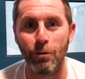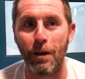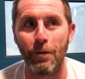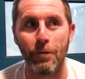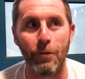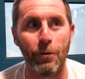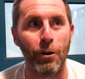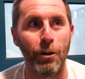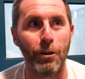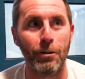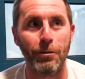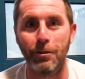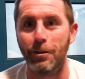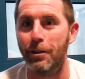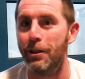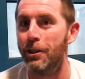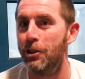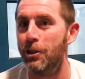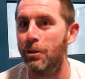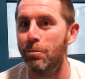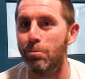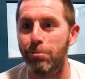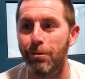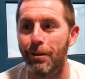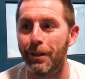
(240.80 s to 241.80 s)
la flotte, les
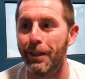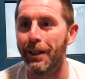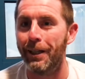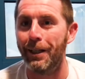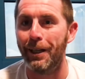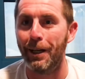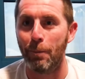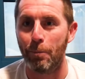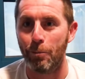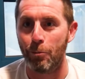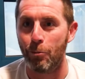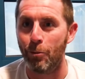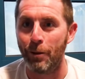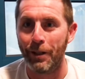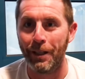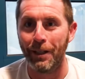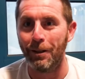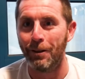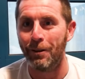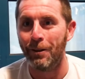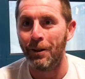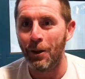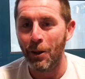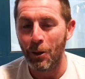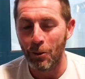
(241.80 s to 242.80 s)
giboulées, la pluie.
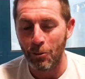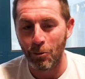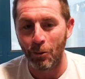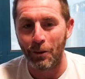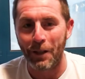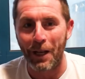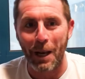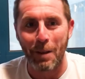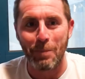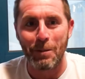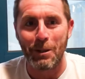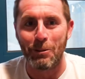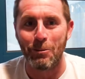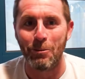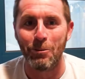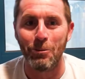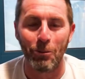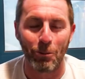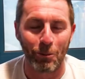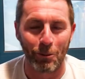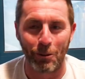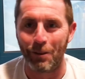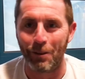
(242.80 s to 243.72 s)
Nous, on a l'habitude. Vous